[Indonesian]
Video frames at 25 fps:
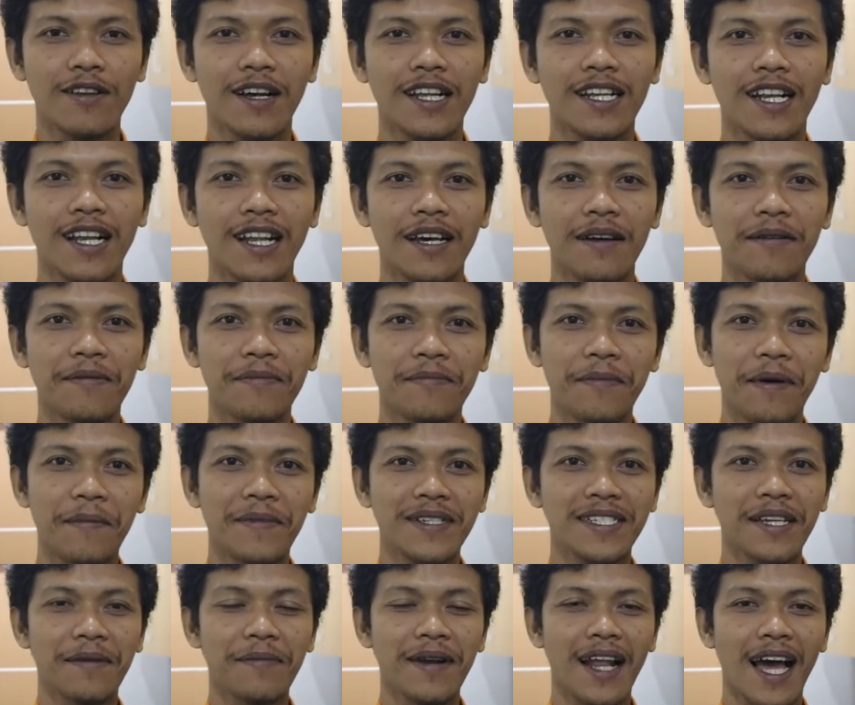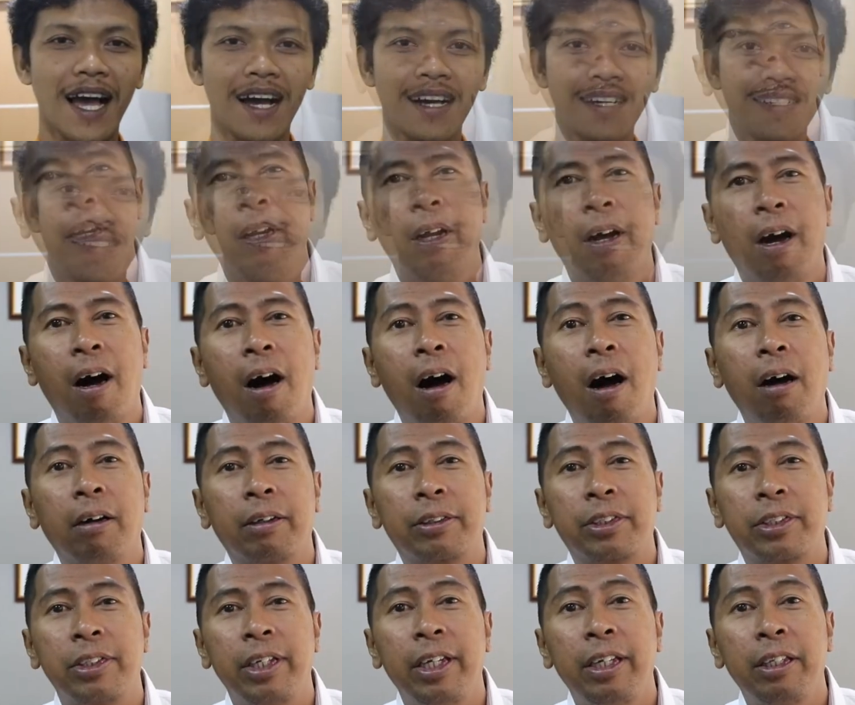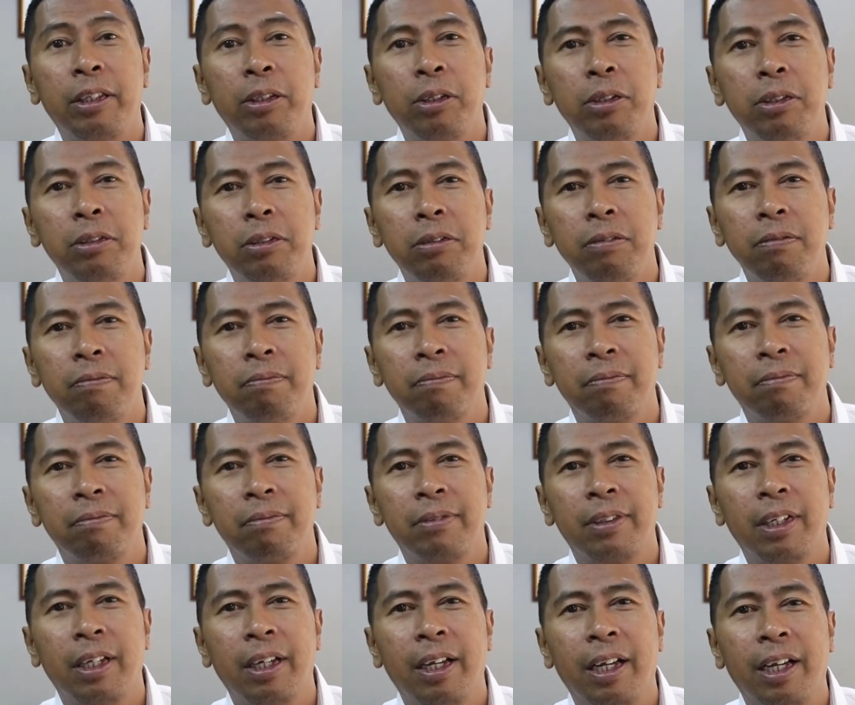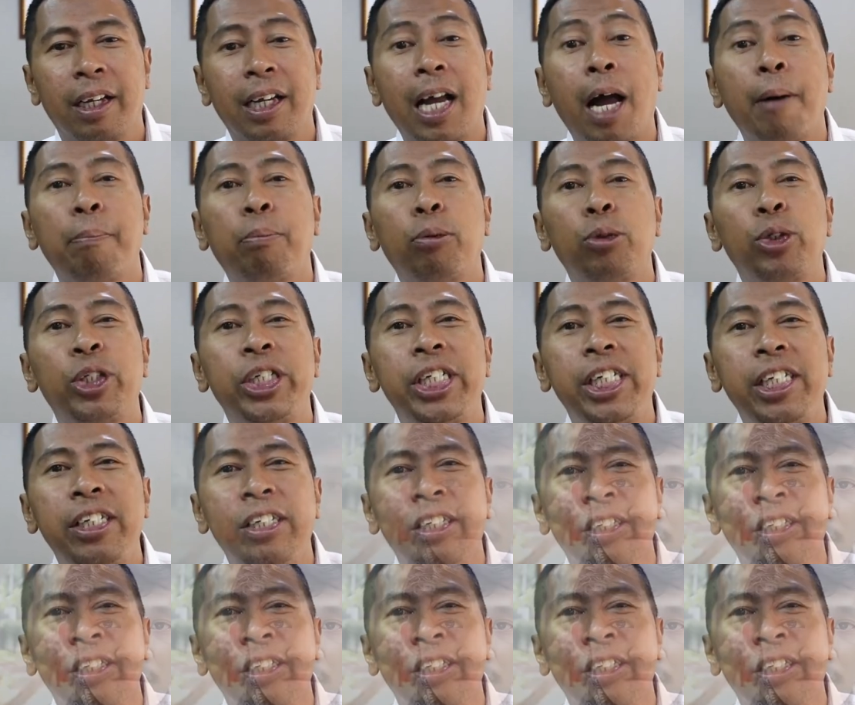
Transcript: itu adalah memecah belah. Hoax itu ngapusi.